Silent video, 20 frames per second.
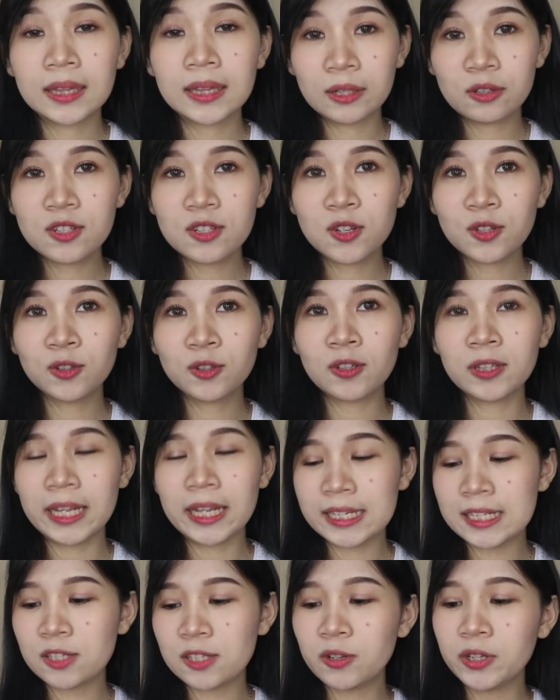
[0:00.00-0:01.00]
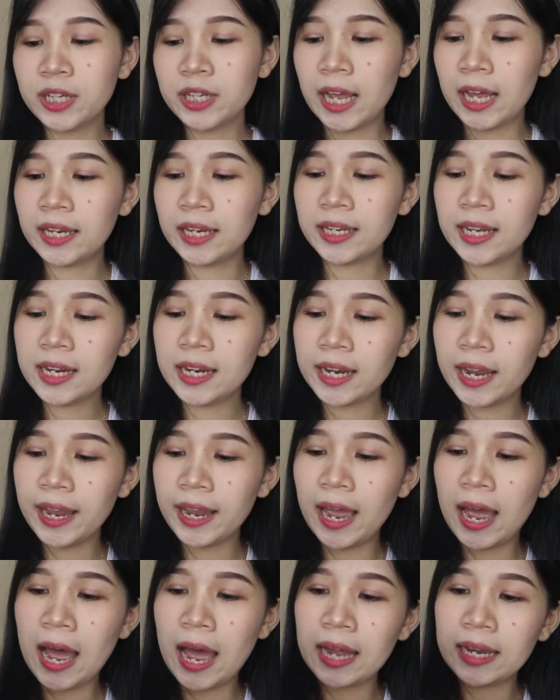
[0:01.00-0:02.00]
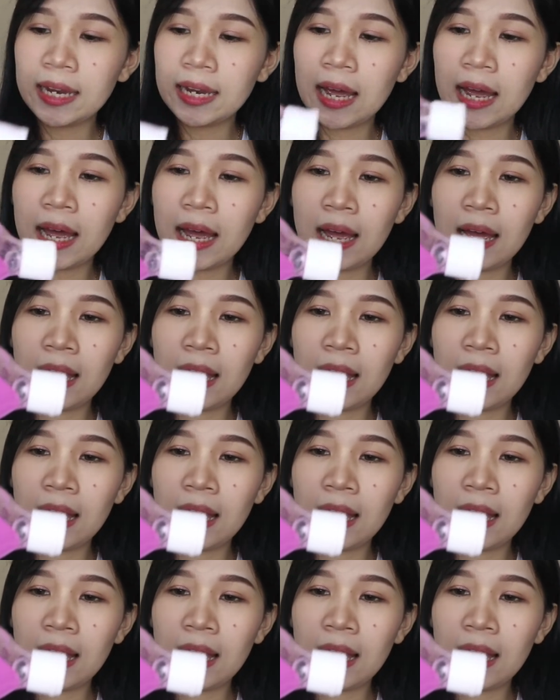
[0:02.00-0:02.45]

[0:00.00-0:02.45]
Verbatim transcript: terus untuk teksturnya dia kayak ada